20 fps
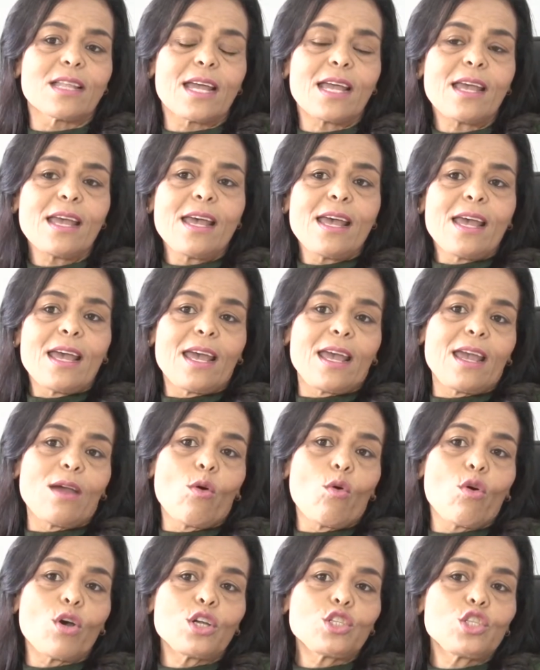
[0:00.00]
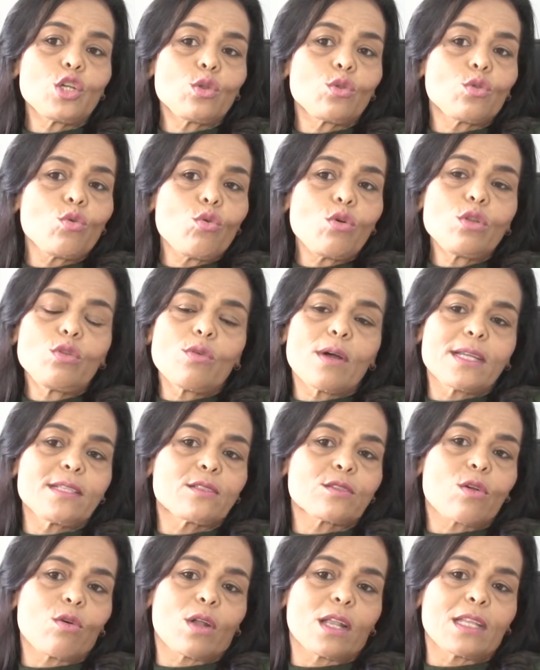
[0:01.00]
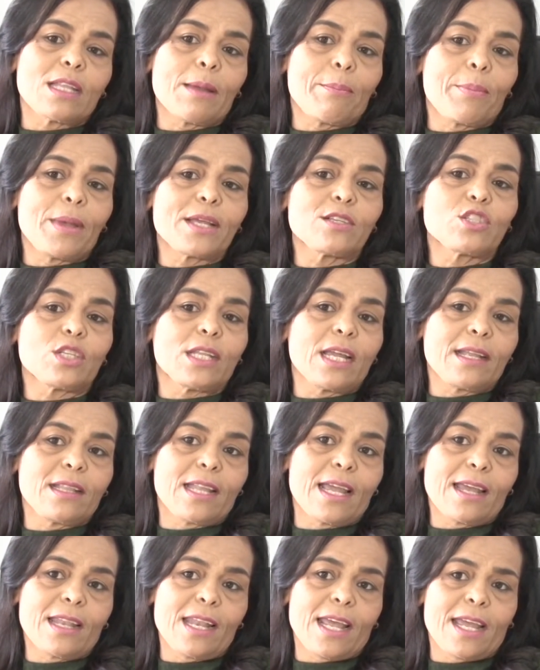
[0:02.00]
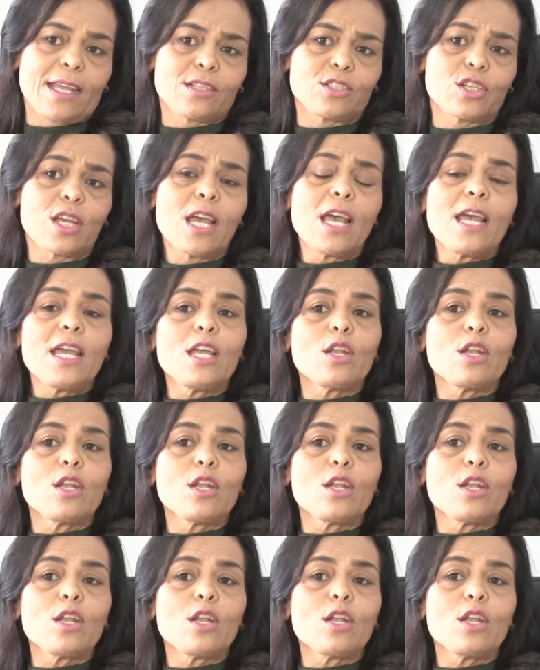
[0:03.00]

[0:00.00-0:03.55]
né? É, hoje tudo a escola depende da internet